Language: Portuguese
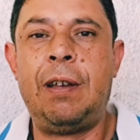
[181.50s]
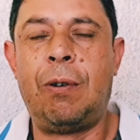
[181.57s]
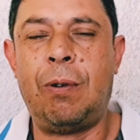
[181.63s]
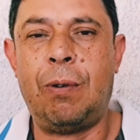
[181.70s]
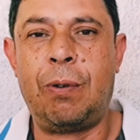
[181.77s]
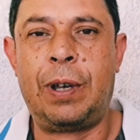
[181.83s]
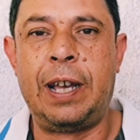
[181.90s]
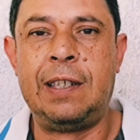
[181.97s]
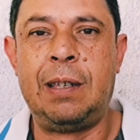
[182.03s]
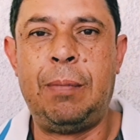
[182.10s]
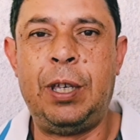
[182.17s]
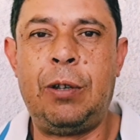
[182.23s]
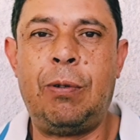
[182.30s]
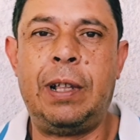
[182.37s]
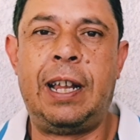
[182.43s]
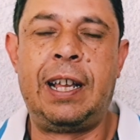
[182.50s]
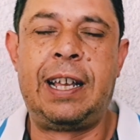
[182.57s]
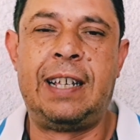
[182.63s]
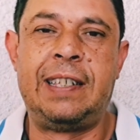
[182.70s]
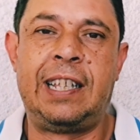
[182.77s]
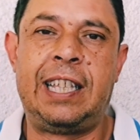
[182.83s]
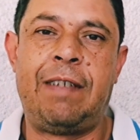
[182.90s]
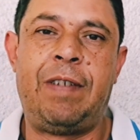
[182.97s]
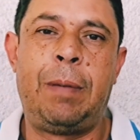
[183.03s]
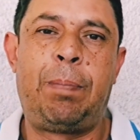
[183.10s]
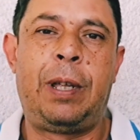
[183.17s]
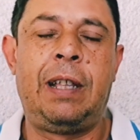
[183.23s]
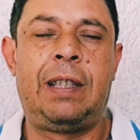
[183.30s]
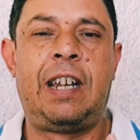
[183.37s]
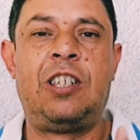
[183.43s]
né? O Casimiro lá na Casa TV,
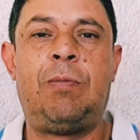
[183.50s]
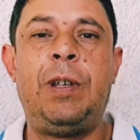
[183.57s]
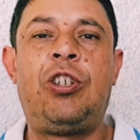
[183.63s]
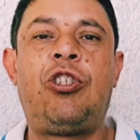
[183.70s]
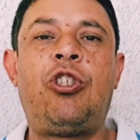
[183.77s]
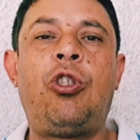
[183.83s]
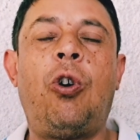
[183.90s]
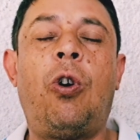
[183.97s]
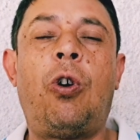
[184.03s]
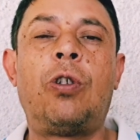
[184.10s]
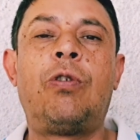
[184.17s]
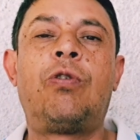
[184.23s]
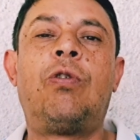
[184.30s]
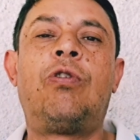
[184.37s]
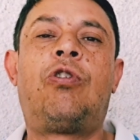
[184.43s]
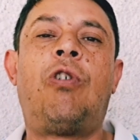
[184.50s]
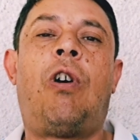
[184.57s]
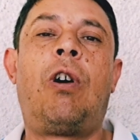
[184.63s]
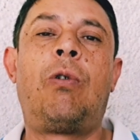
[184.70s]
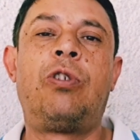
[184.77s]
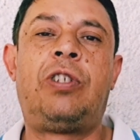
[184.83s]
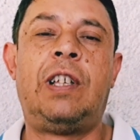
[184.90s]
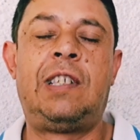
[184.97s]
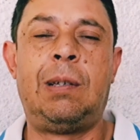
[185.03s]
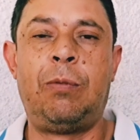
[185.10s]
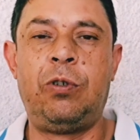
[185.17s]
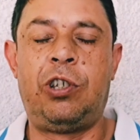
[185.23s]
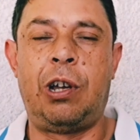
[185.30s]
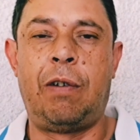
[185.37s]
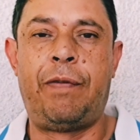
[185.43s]
porque transmite todos os jogos desse
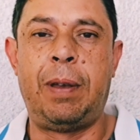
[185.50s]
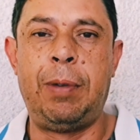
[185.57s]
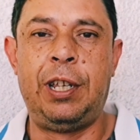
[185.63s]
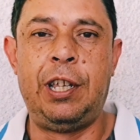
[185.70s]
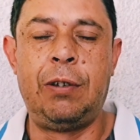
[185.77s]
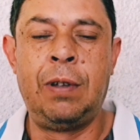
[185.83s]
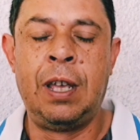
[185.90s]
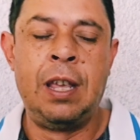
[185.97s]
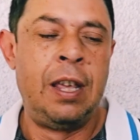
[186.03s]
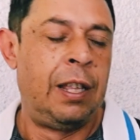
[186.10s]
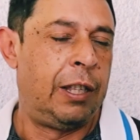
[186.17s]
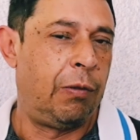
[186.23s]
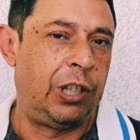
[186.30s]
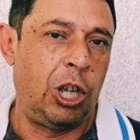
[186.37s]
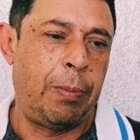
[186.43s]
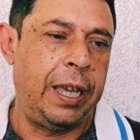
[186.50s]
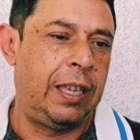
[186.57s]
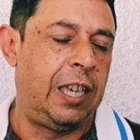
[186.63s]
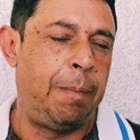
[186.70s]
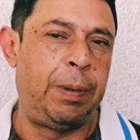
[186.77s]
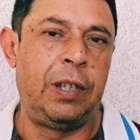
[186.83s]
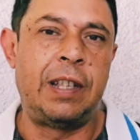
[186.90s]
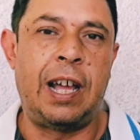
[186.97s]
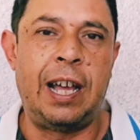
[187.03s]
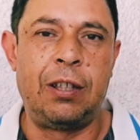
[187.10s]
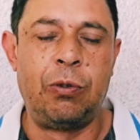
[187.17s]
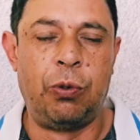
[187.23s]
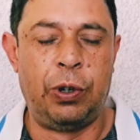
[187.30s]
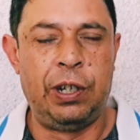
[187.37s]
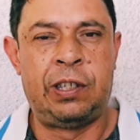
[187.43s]
Mundial Feminino. Então tem uma equipe de
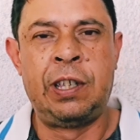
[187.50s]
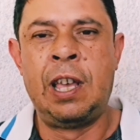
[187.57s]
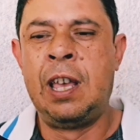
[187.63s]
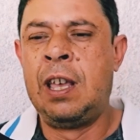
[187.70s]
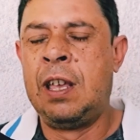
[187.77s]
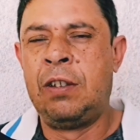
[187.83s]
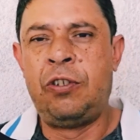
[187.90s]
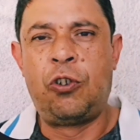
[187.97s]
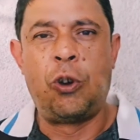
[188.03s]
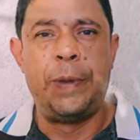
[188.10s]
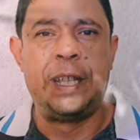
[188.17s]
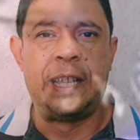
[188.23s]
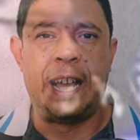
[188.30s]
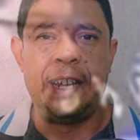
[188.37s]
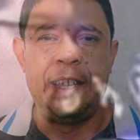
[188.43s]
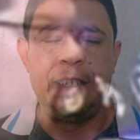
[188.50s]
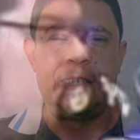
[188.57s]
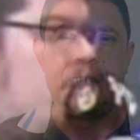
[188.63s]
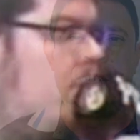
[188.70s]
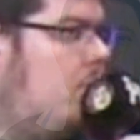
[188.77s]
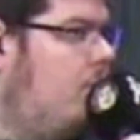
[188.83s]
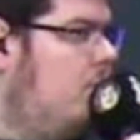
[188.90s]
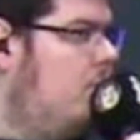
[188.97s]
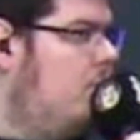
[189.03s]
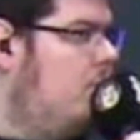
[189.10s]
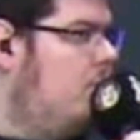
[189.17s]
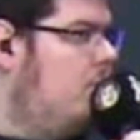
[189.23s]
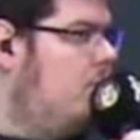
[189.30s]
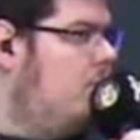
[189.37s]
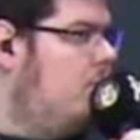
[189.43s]
narradores, de comentaristas e
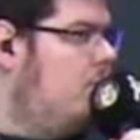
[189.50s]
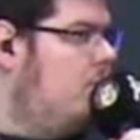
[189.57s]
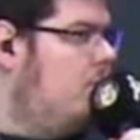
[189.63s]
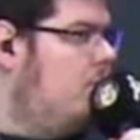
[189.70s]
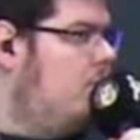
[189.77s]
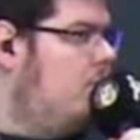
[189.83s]
aquela